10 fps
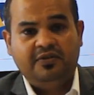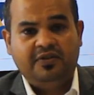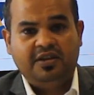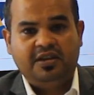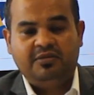
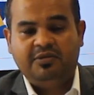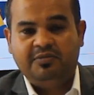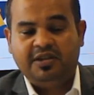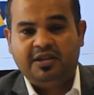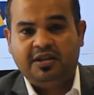في
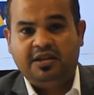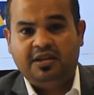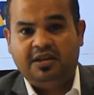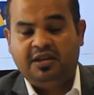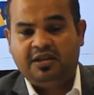المملكة
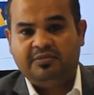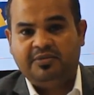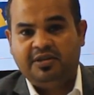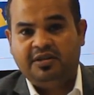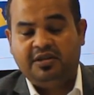
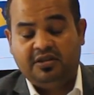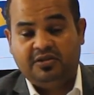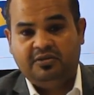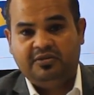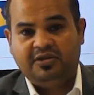العربية
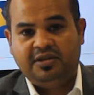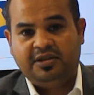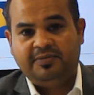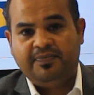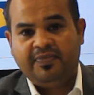السعودية